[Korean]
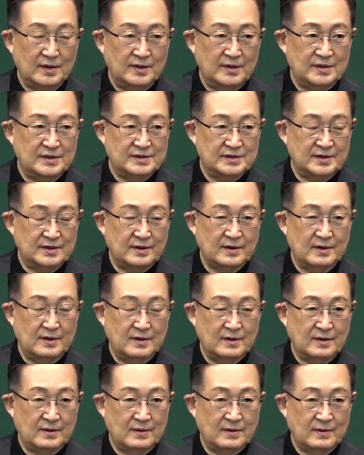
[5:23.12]
이제
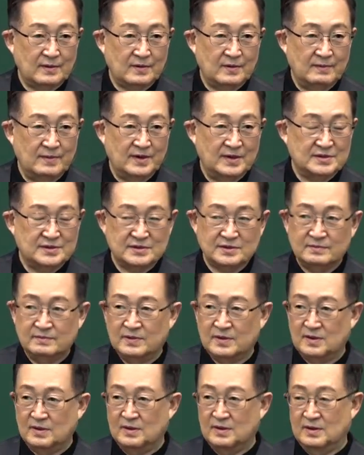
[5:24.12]
그
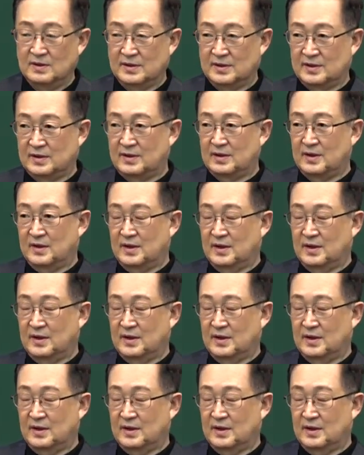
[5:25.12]
말씀을 이제